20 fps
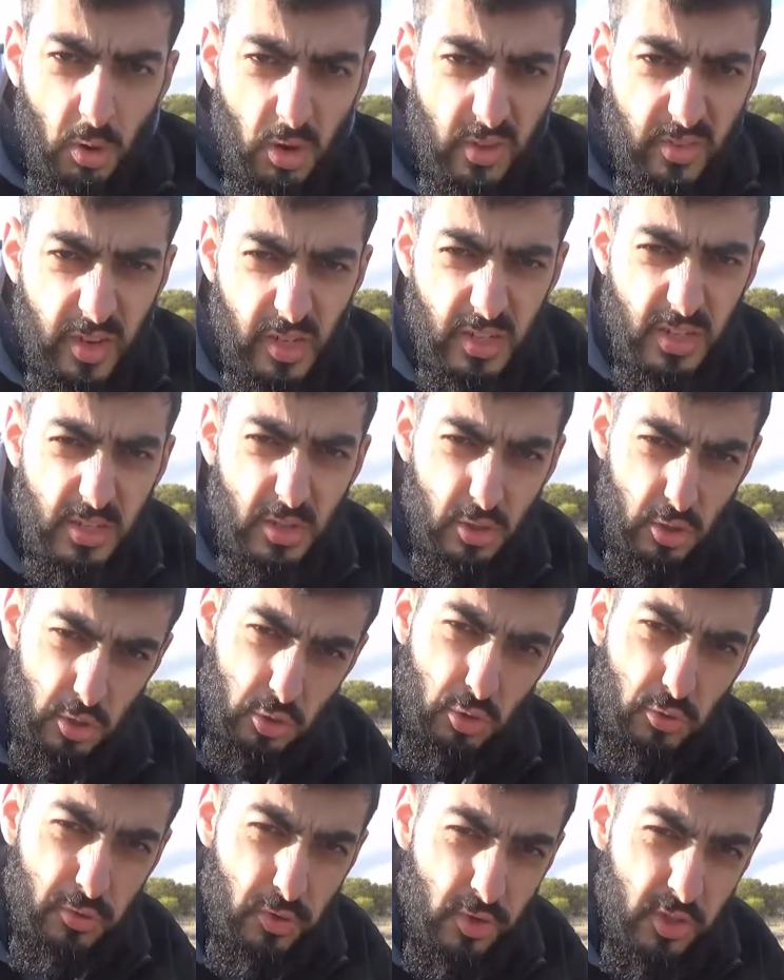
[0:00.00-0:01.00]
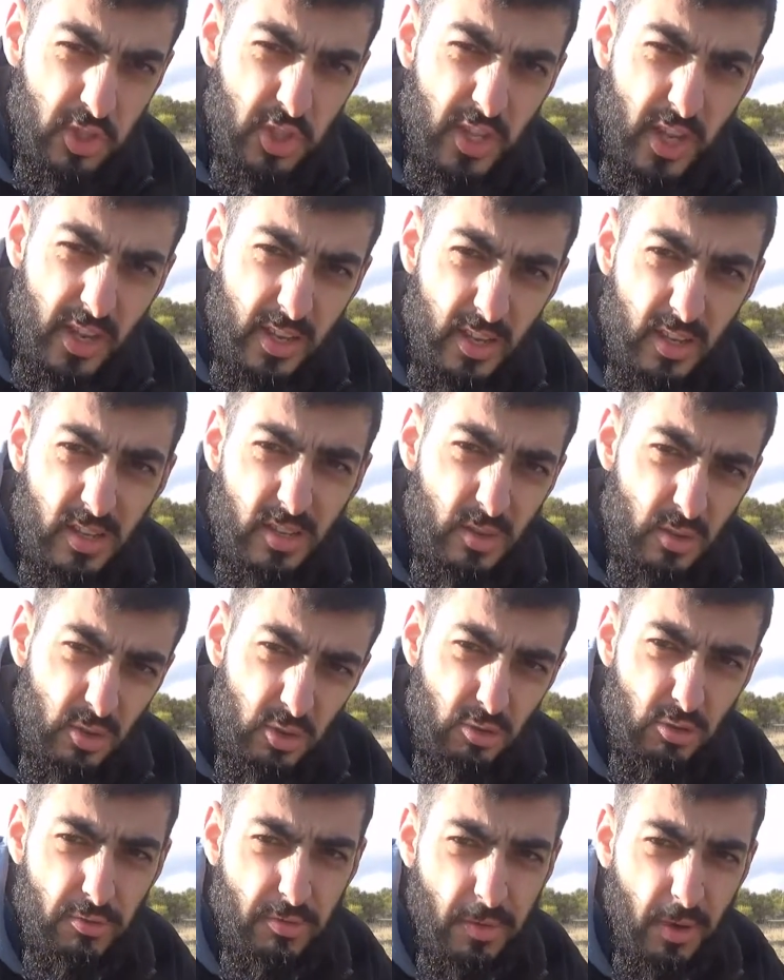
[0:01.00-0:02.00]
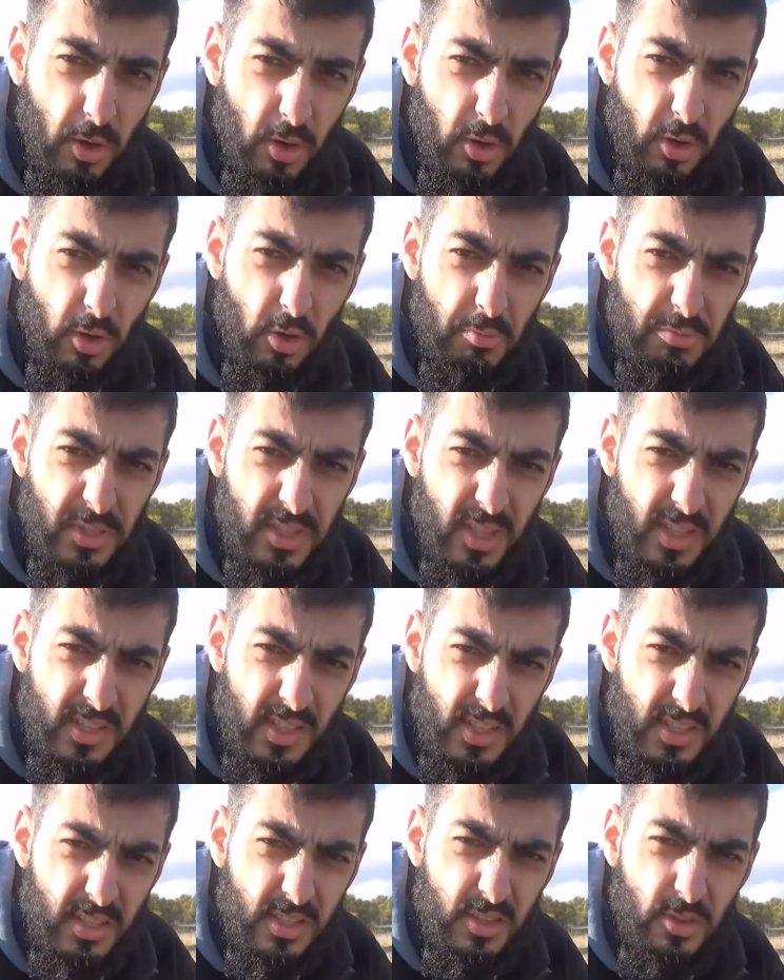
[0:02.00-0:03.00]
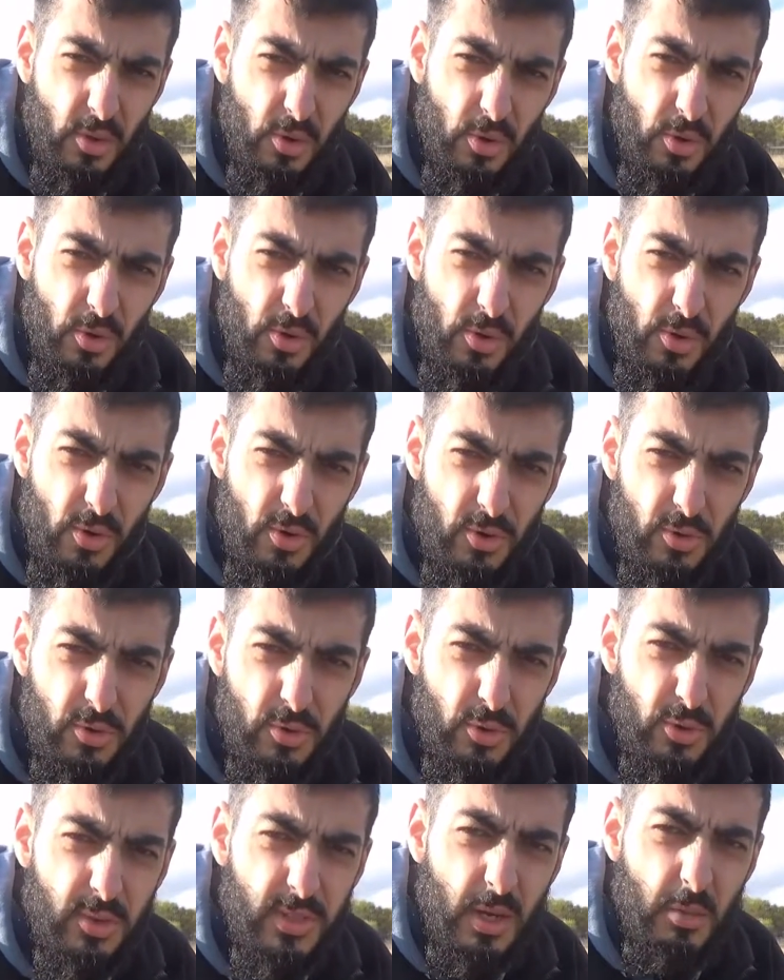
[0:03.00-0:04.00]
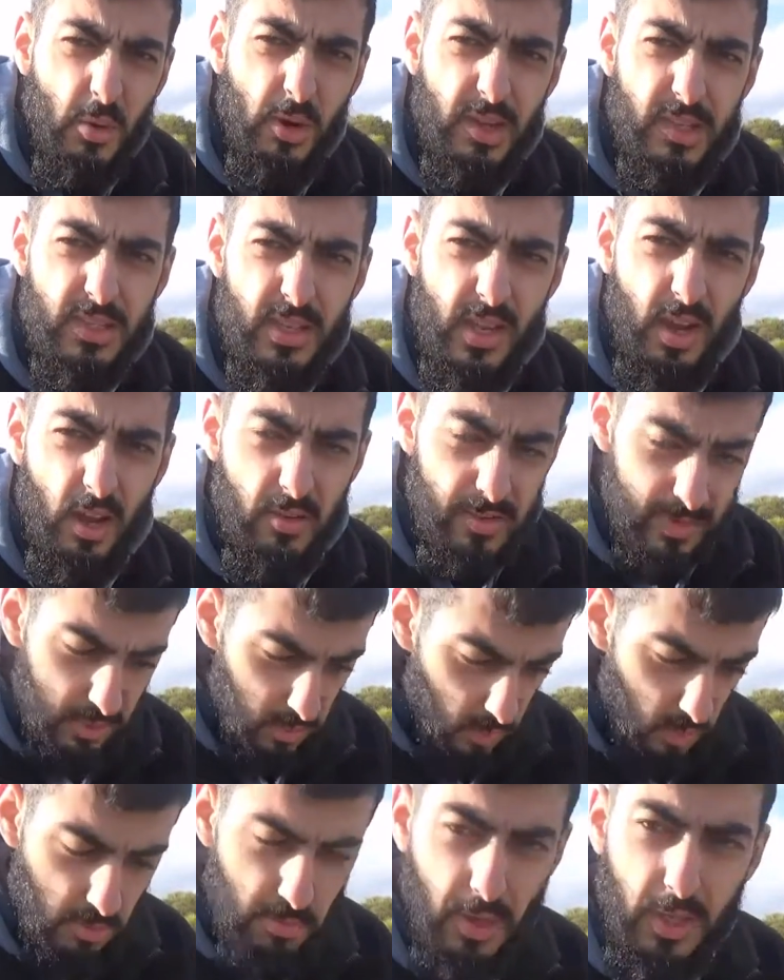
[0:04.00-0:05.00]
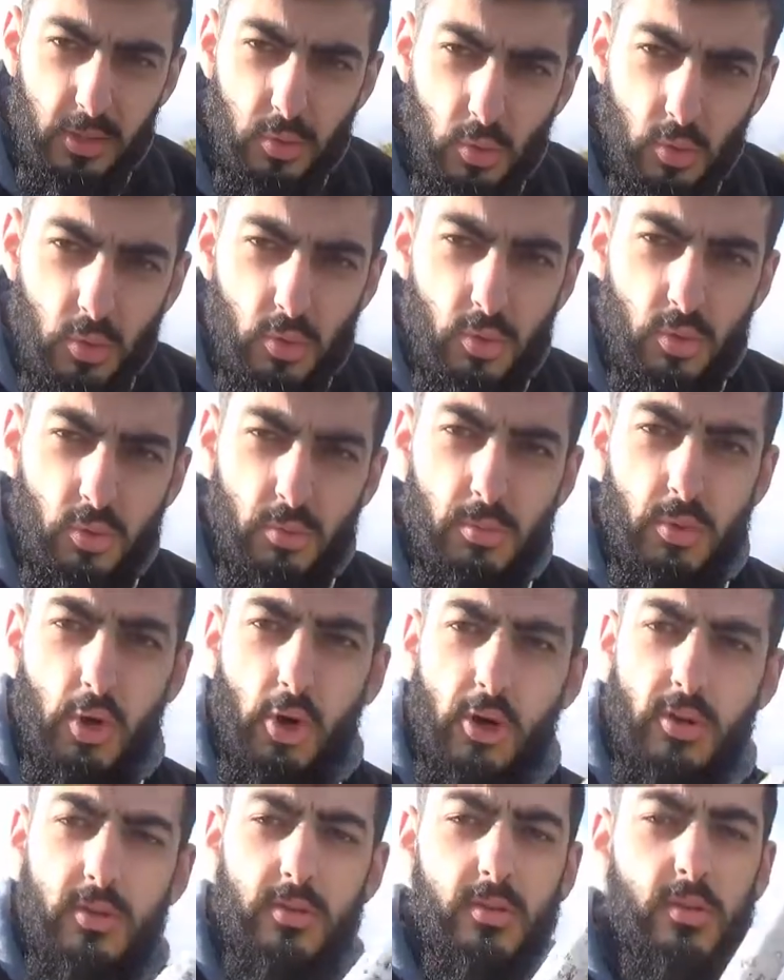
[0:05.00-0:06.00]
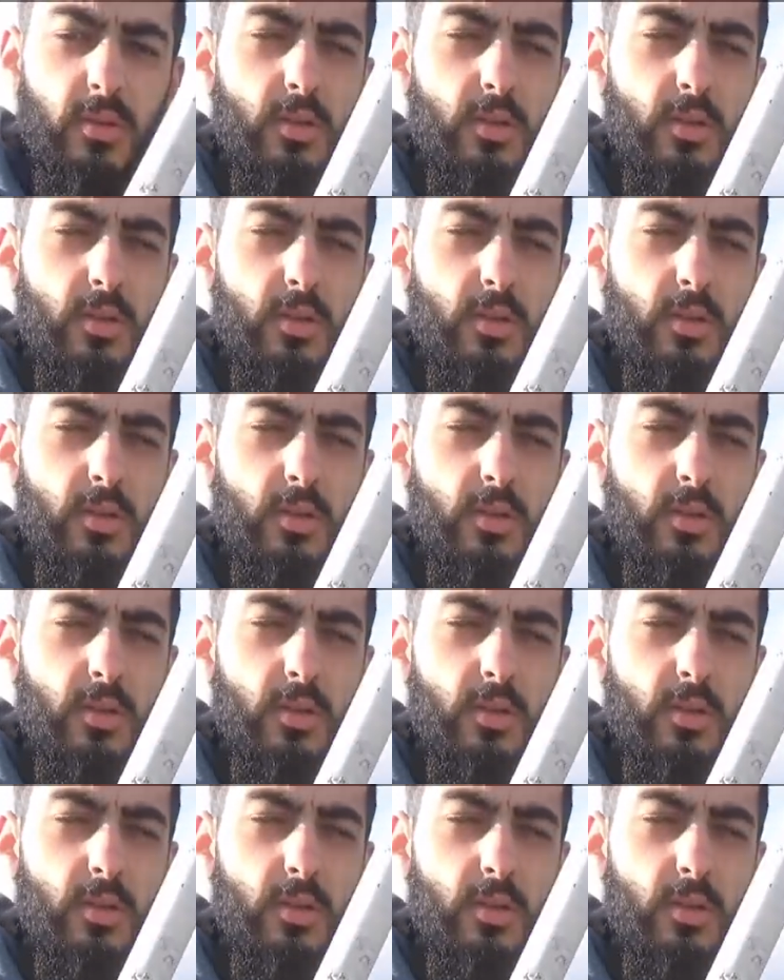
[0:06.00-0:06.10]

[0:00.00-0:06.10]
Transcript: la vérité, c'est que je suis devenu un Jedi. Je vais faire un petit exercice de, de sabre laser avec un bâton blanc.